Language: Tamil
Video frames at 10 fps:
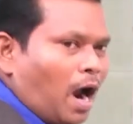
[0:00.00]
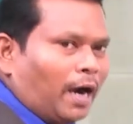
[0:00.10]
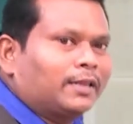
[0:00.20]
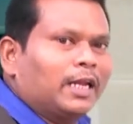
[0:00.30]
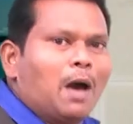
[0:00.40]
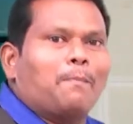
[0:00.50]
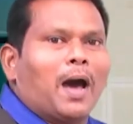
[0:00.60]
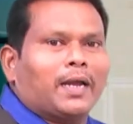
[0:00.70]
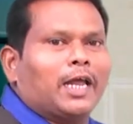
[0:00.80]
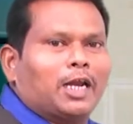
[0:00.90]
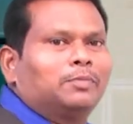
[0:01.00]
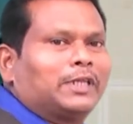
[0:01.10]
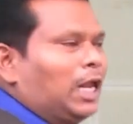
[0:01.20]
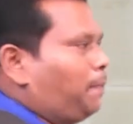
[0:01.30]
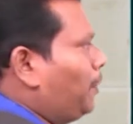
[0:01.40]
அடுத்து நாம் பார்க்க
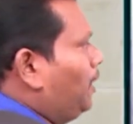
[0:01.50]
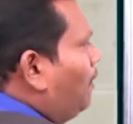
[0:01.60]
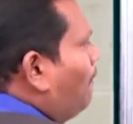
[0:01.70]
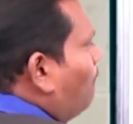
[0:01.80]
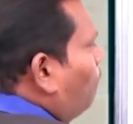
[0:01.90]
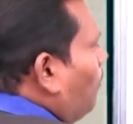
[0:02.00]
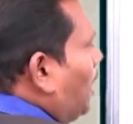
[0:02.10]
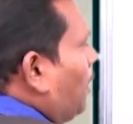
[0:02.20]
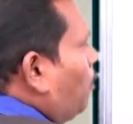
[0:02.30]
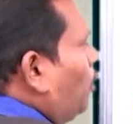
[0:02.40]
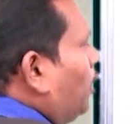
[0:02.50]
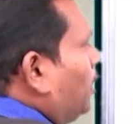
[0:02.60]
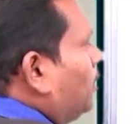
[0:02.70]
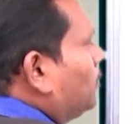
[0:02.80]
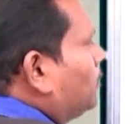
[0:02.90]
இருக்கும் தலைப்பு வளைகோடு